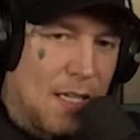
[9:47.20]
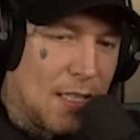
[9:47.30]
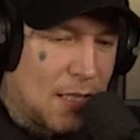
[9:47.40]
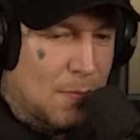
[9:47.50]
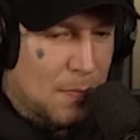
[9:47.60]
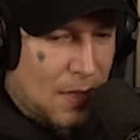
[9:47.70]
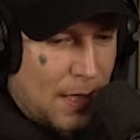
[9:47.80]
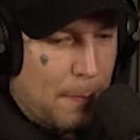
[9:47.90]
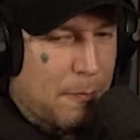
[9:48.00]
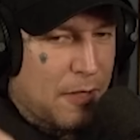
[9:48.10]
In diesem
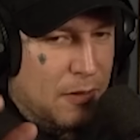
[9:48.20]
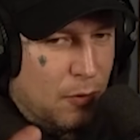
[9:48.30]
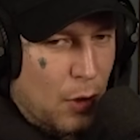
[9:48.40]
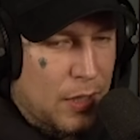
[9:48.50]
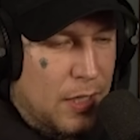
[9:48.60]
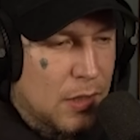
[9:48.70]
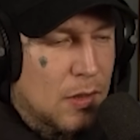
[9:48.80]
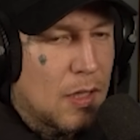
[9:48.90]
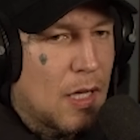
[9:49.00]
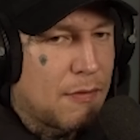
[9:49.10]
Clip fehlt wirklich,
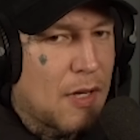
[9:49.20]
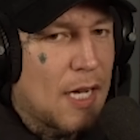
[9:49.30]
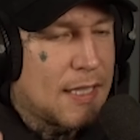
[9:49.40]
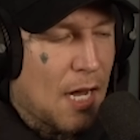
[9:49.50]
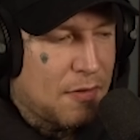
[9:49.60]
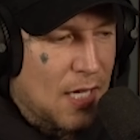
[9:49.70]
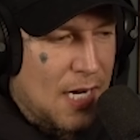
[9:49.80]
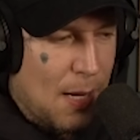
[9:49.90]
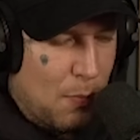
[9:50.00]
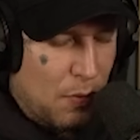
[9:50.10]
er fragt, darf ich dein
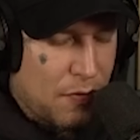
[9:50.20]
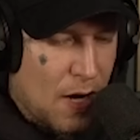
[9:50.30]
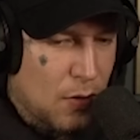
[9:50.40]
Lambo fahren?